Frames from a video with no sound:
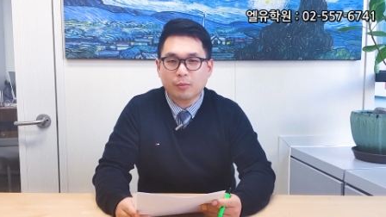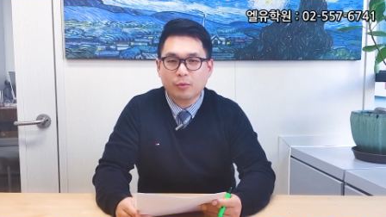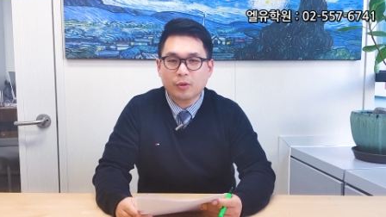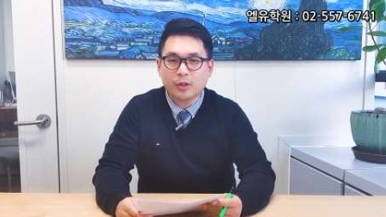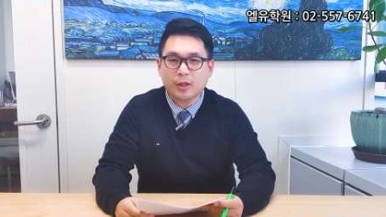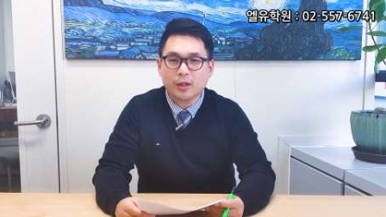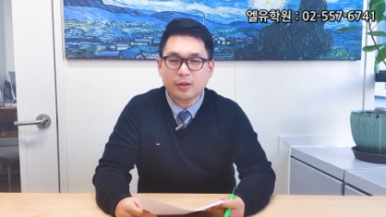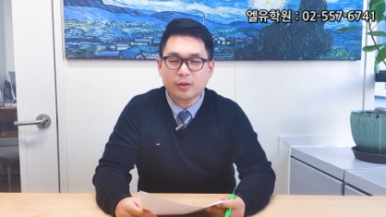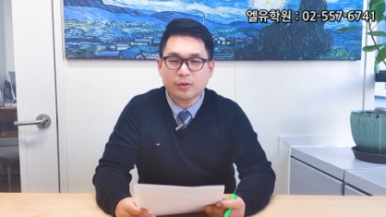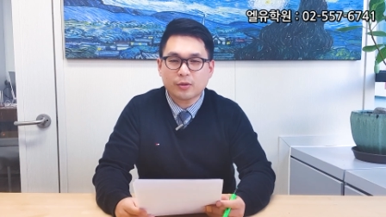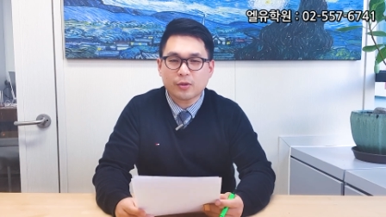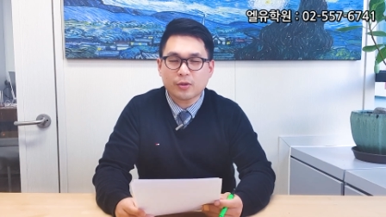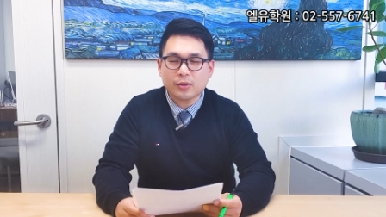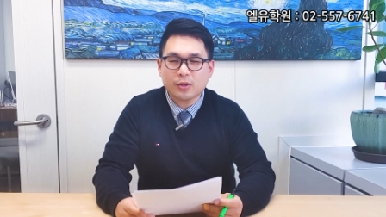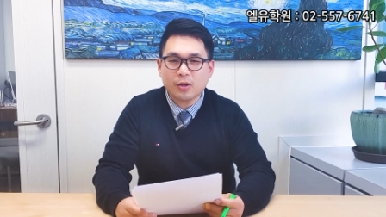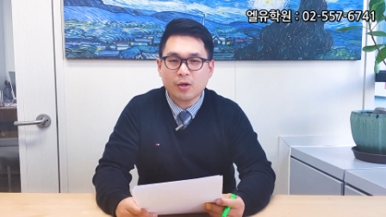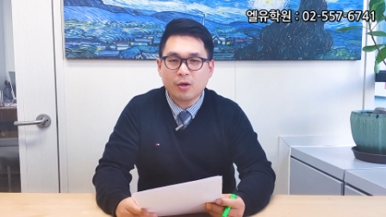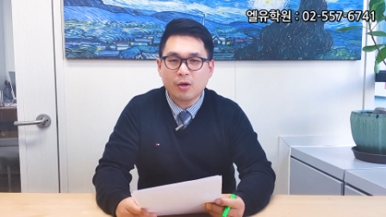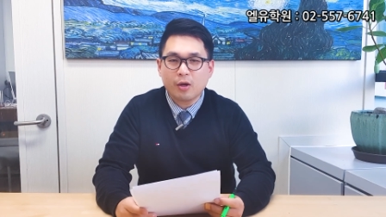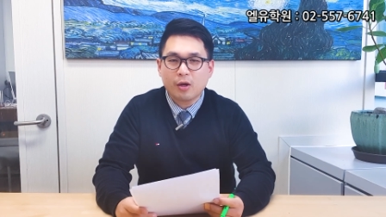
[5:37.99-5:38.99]
뭐 예를
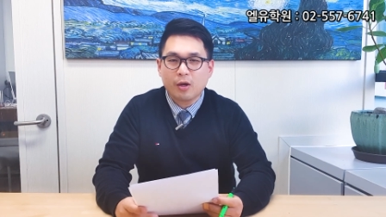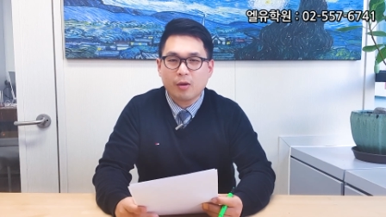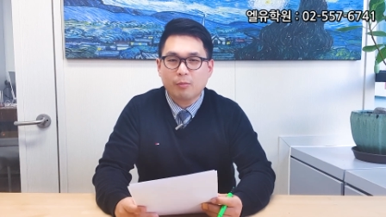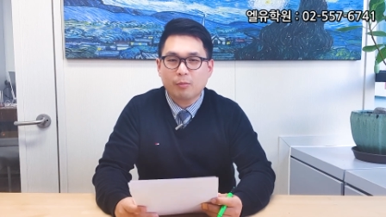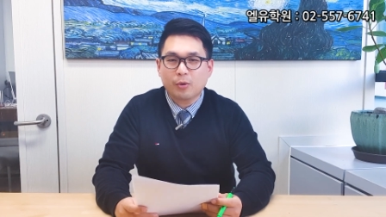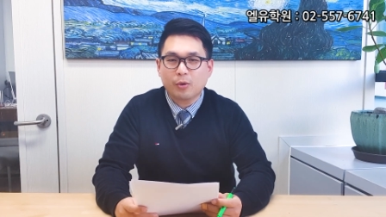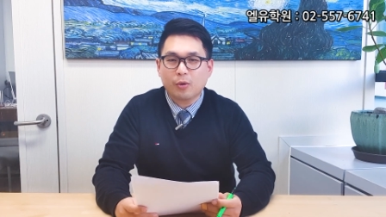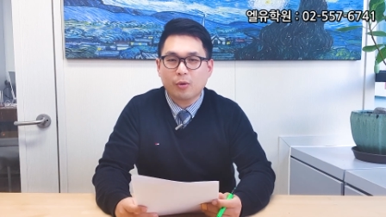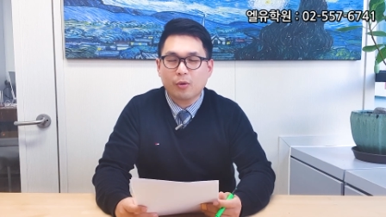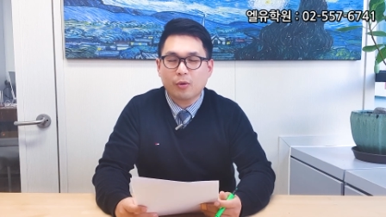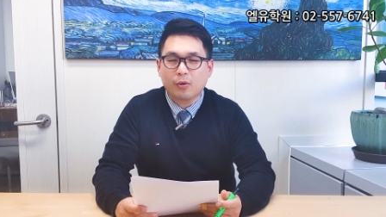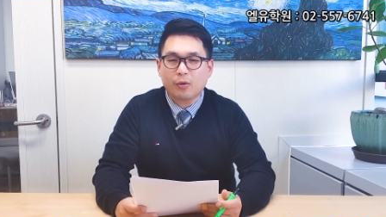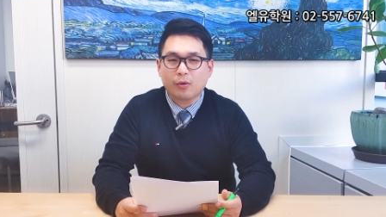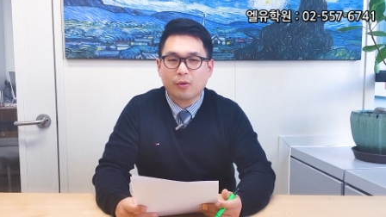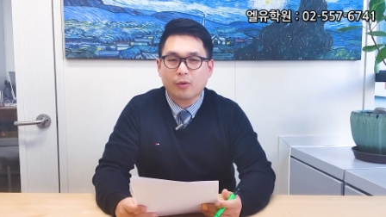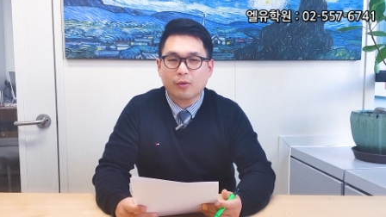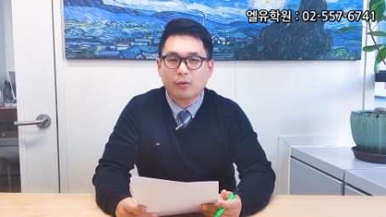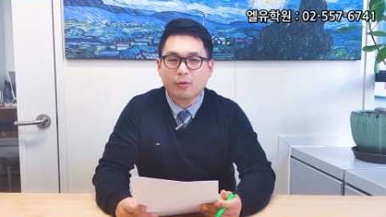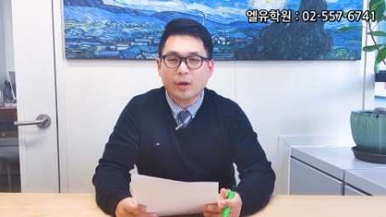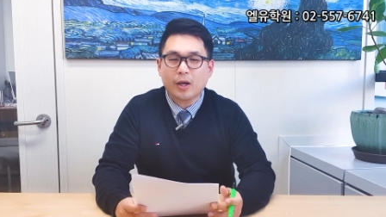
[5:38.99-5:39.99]
들어서
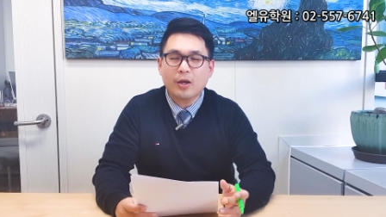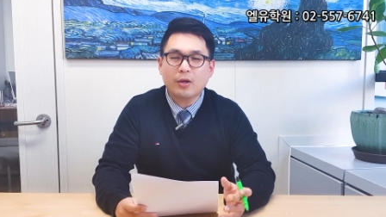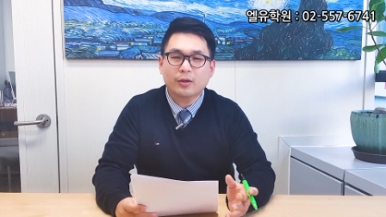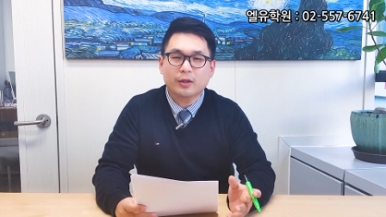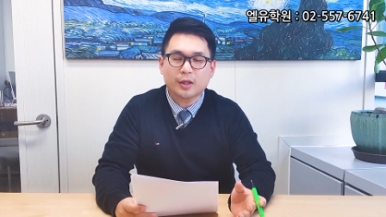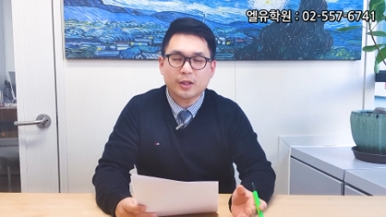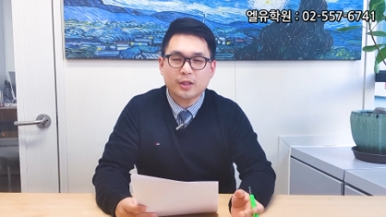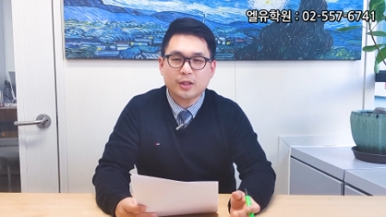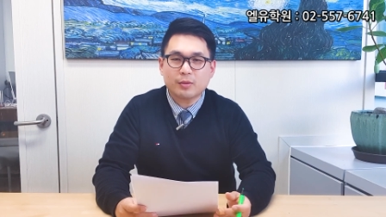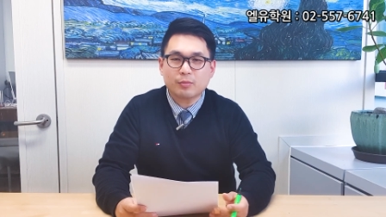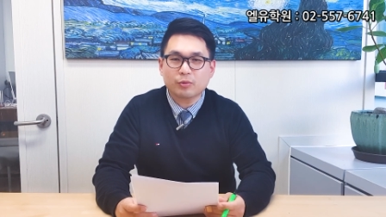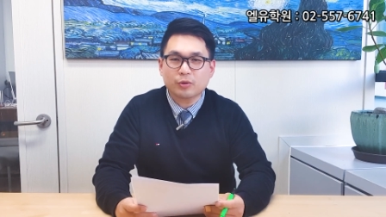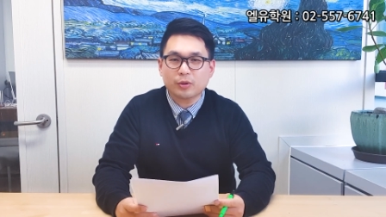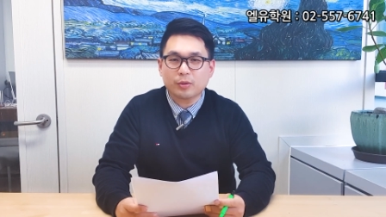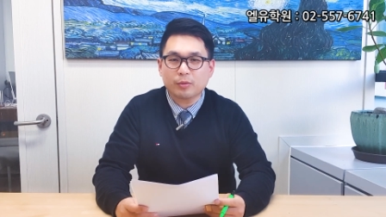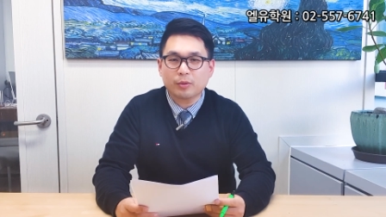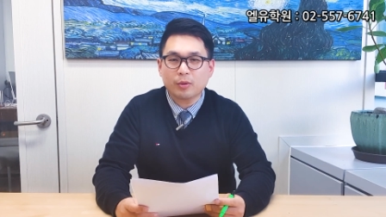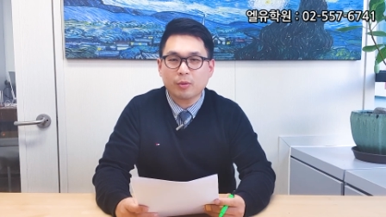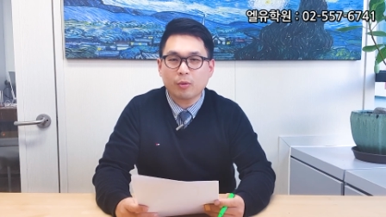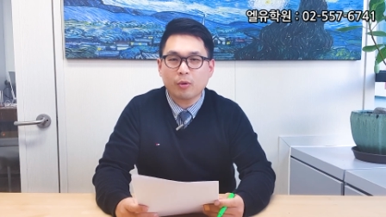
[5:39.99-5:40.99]
뭐 관련된
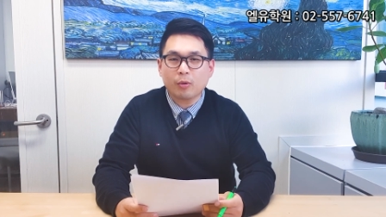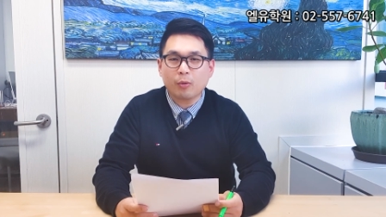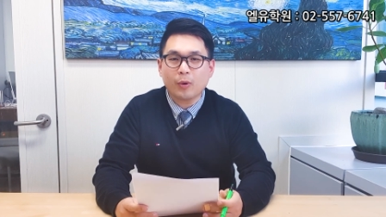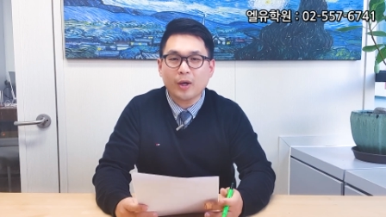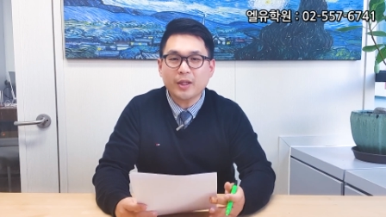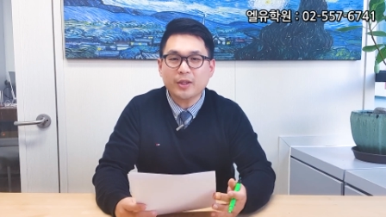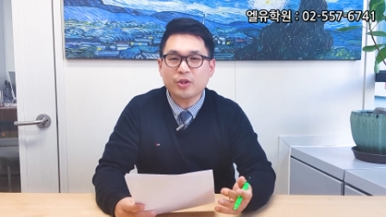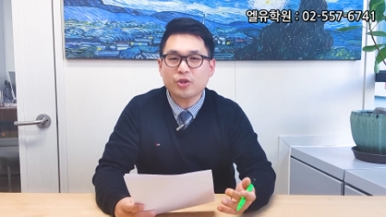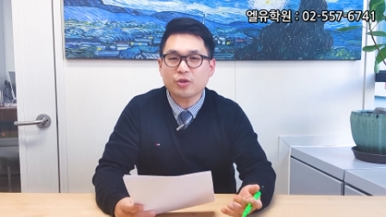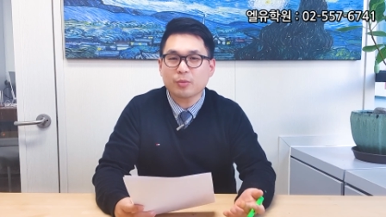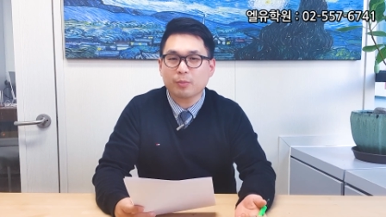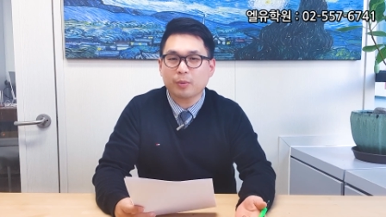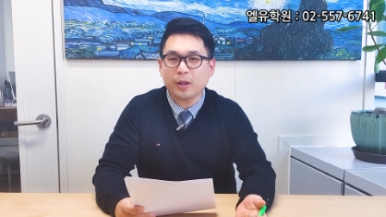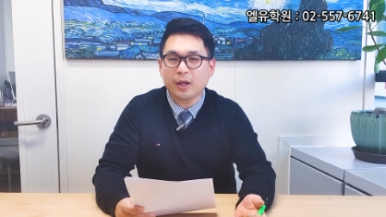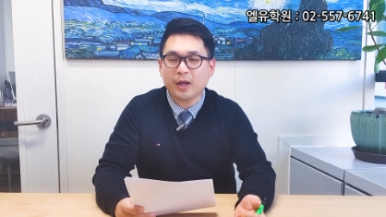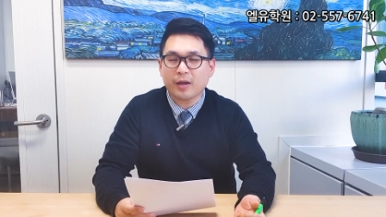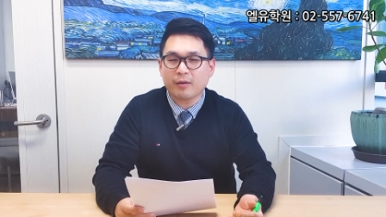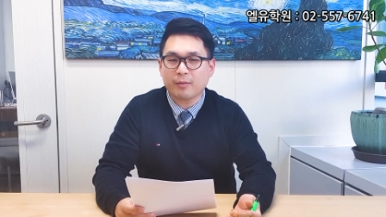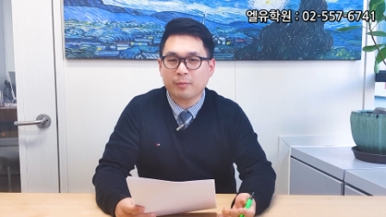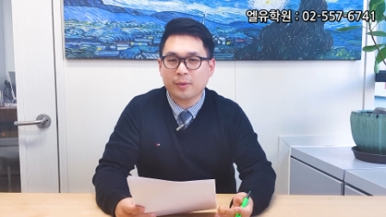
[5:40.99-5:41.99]
질문이면 어, Why did you
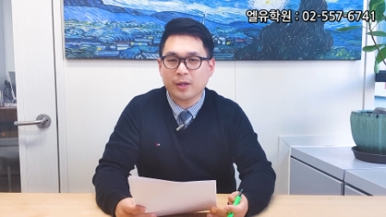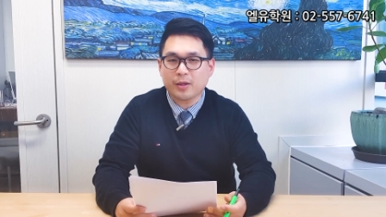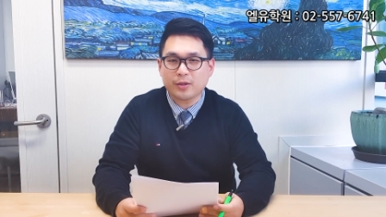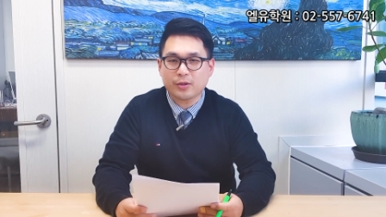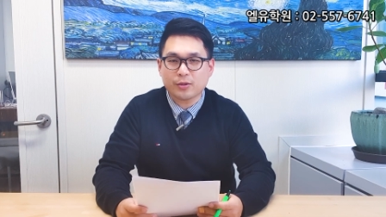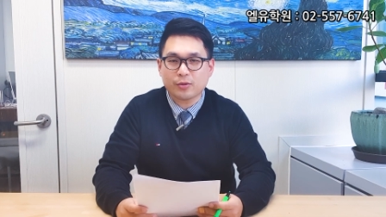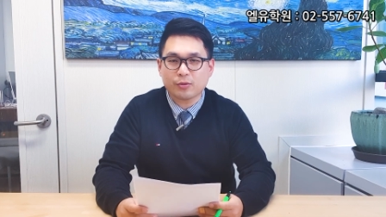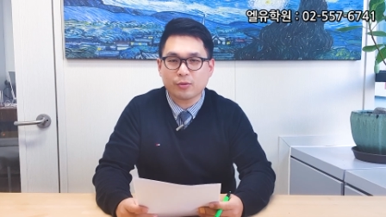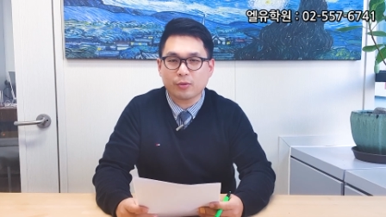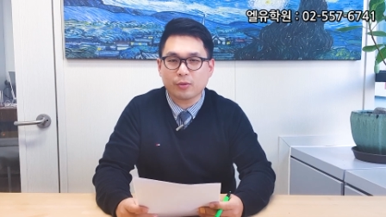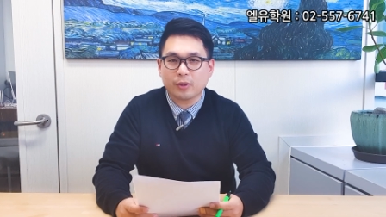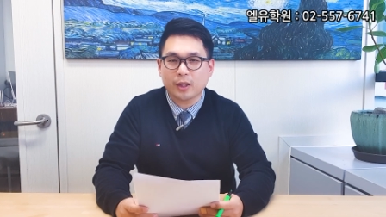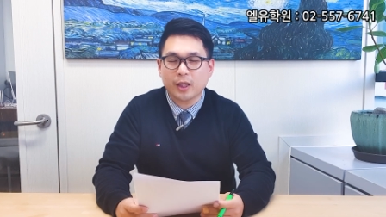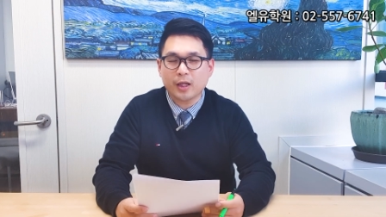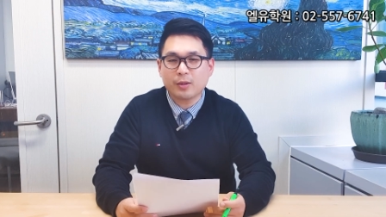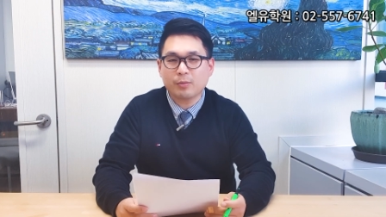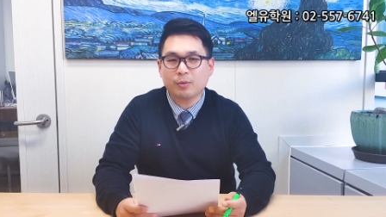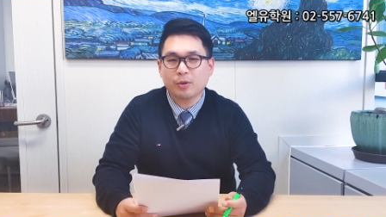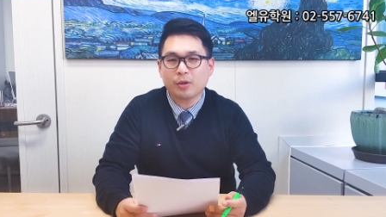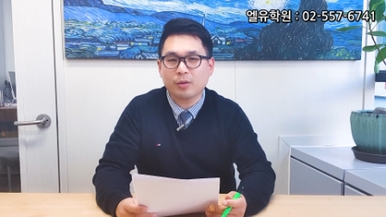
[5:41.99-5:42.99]
apply my school?
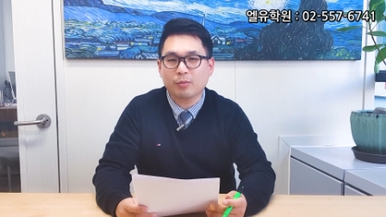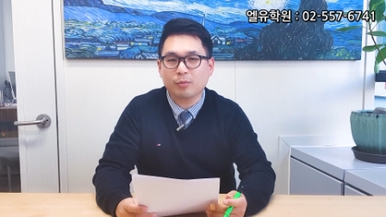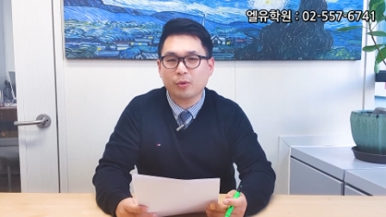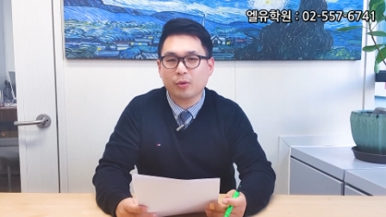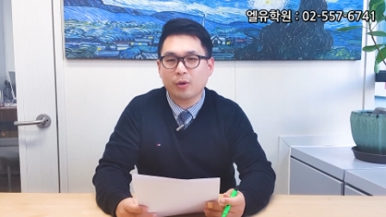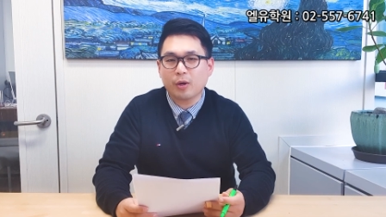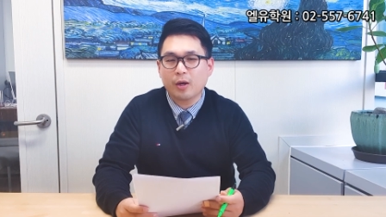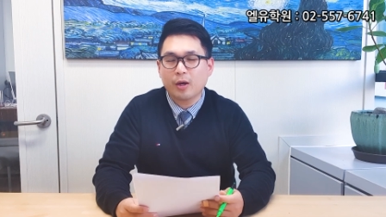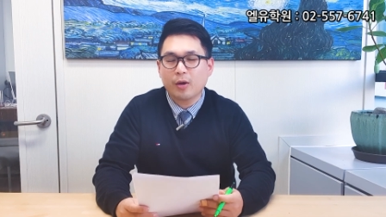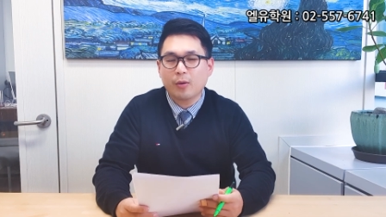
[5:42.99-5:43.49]
아니면은 뭐